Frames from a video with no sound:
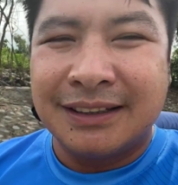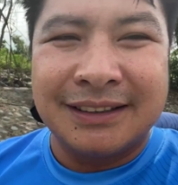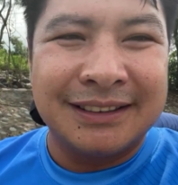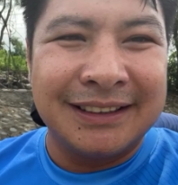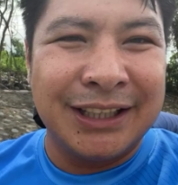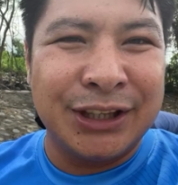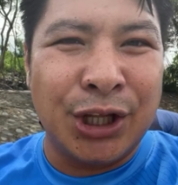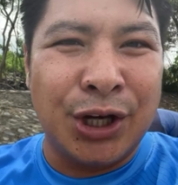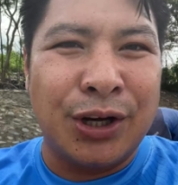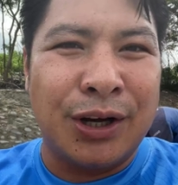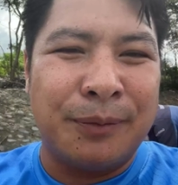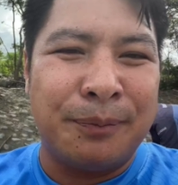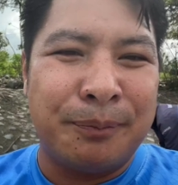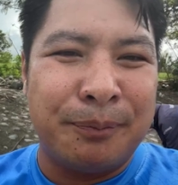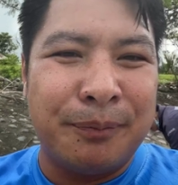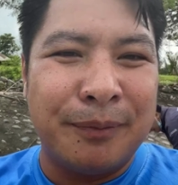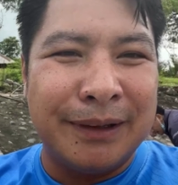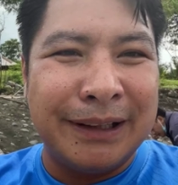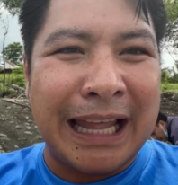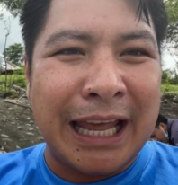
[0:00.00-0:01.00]
ito,
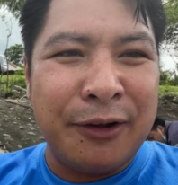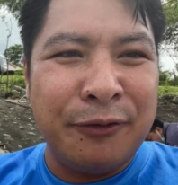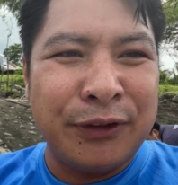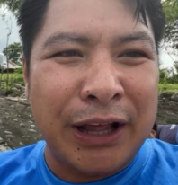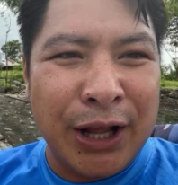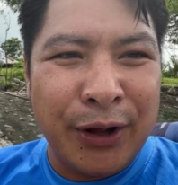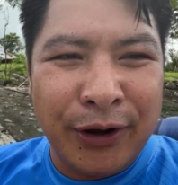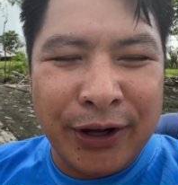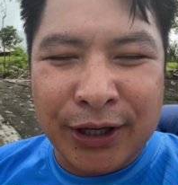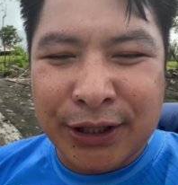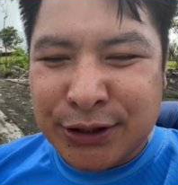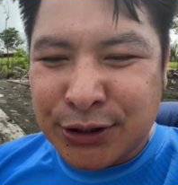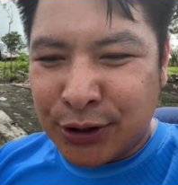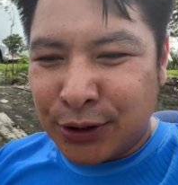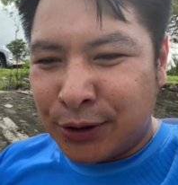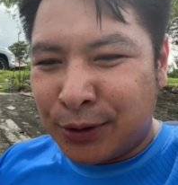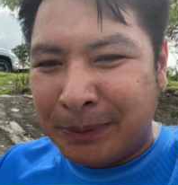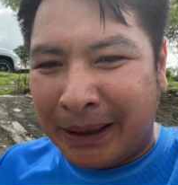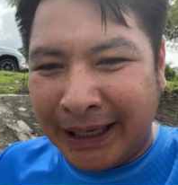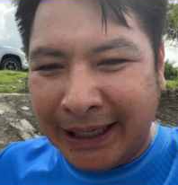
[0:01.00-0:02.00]
live tayo ngayon
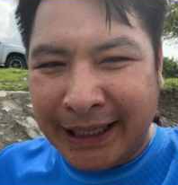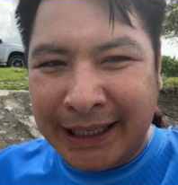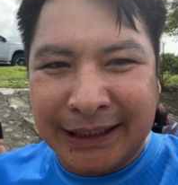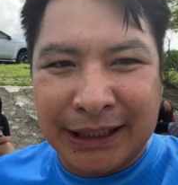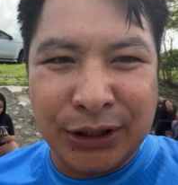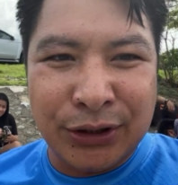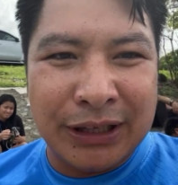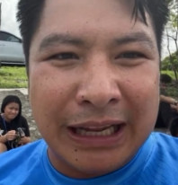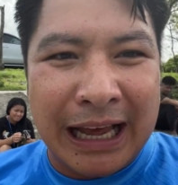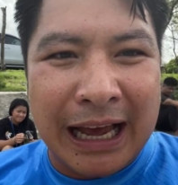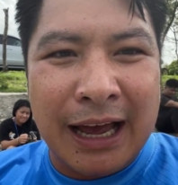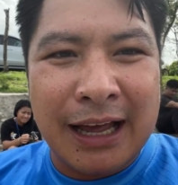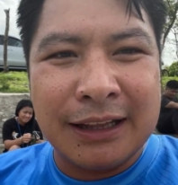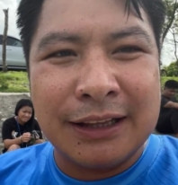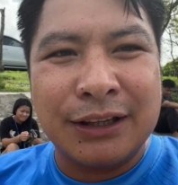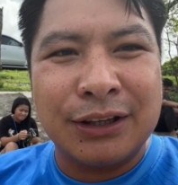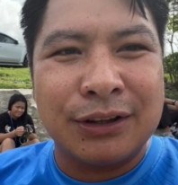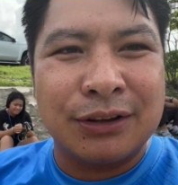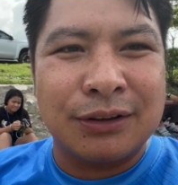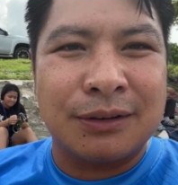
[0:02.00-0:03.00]
So makikita nyo lahat
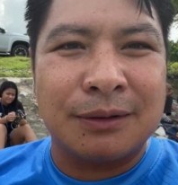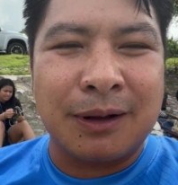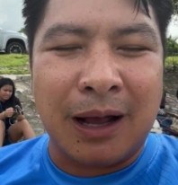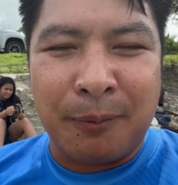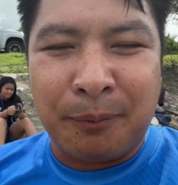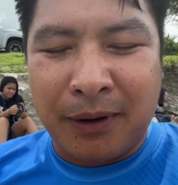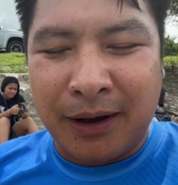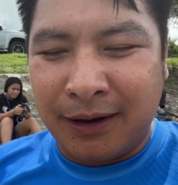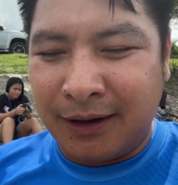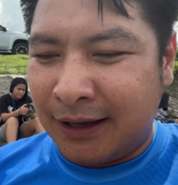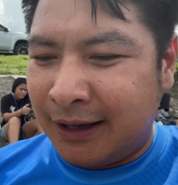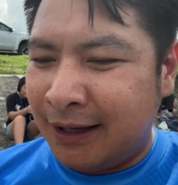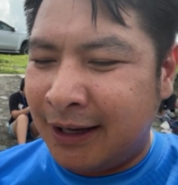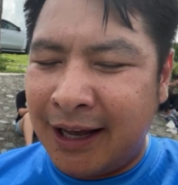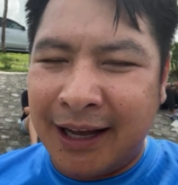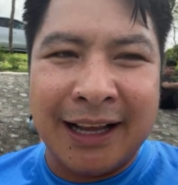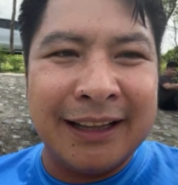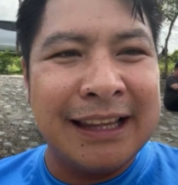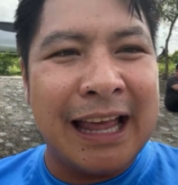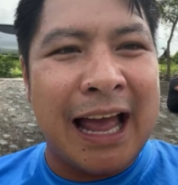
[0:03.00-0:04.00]
kapag, ang
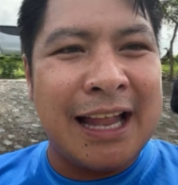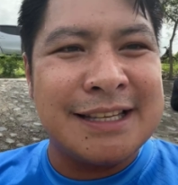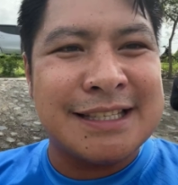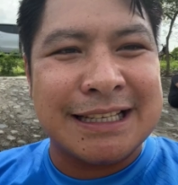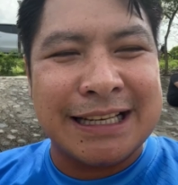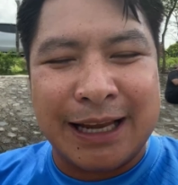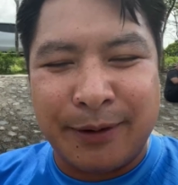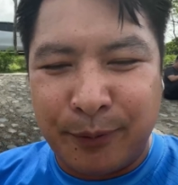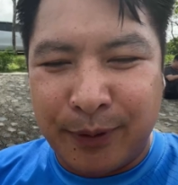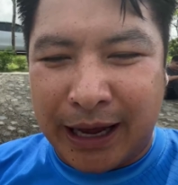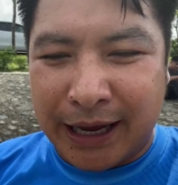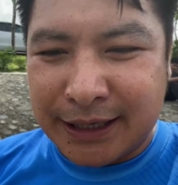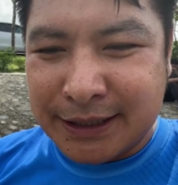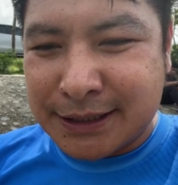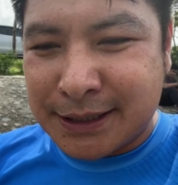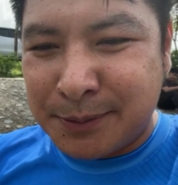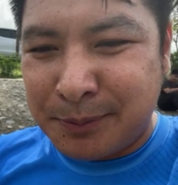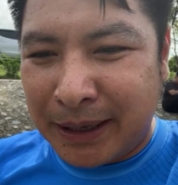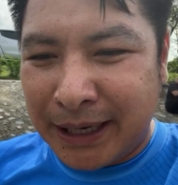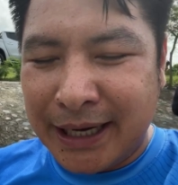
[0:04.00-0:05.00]
kagandahan sa live
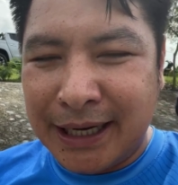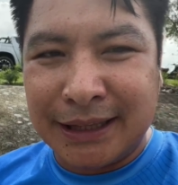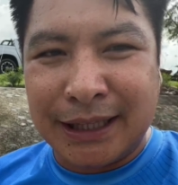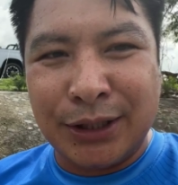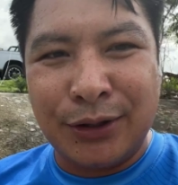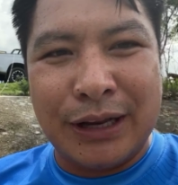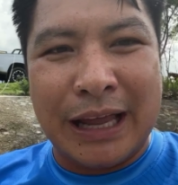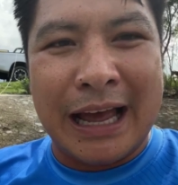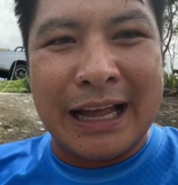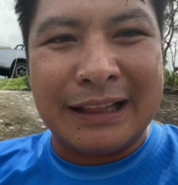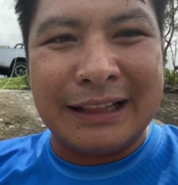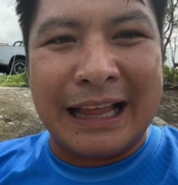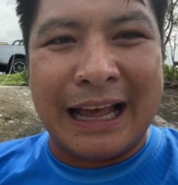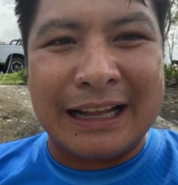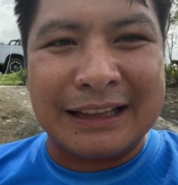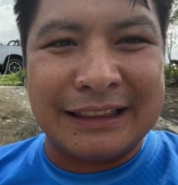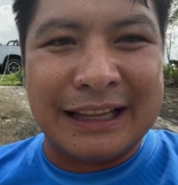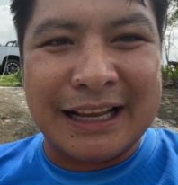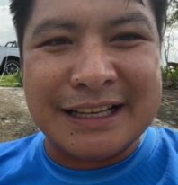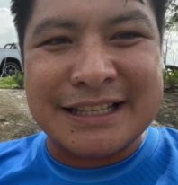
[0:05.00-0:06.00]
guys Makikita nyo
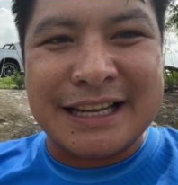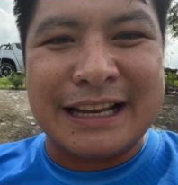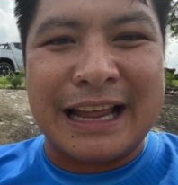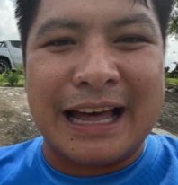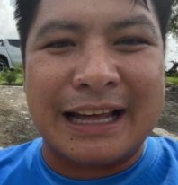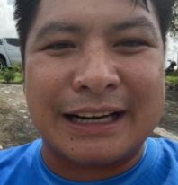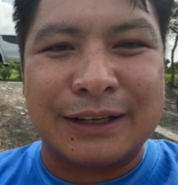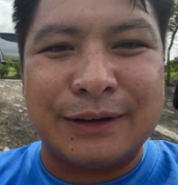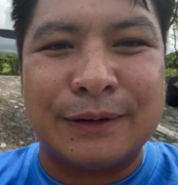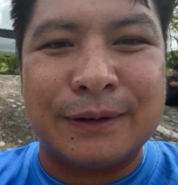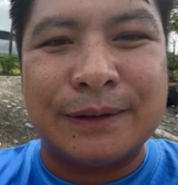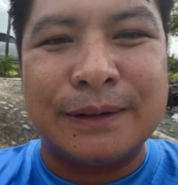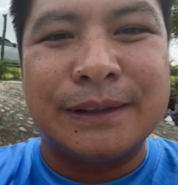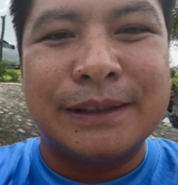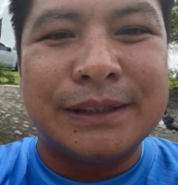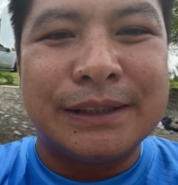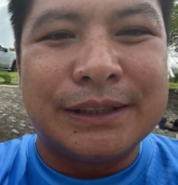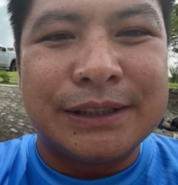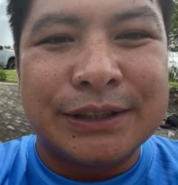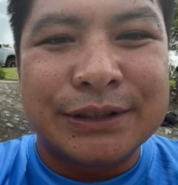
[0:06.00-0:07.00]
lahat-lahat ng senaryo
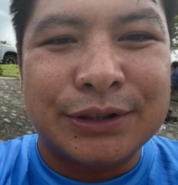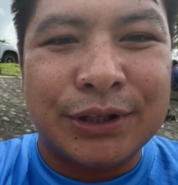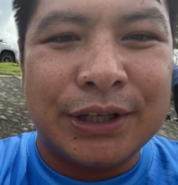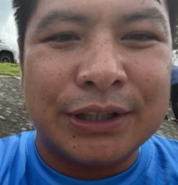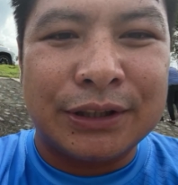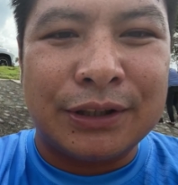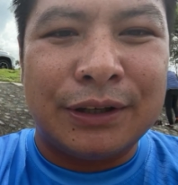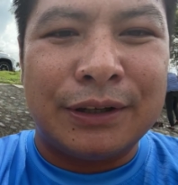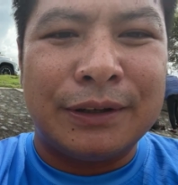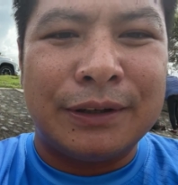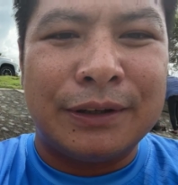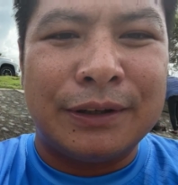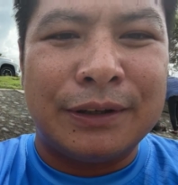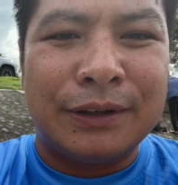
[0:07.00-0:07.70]
So ito,